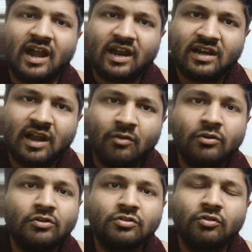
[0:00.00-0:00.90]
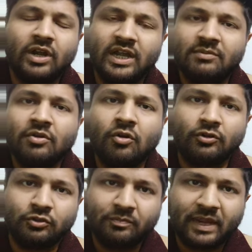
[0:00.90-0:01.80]
কারা কারা ডাউনলোড করলে এবং
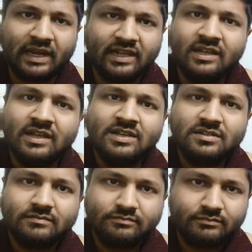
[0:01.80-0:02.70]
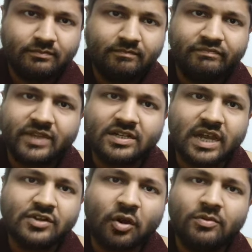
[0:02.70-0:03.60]
কত পেলে
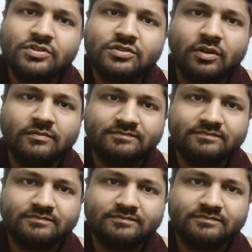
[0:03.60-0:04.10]
সেই সমস্ত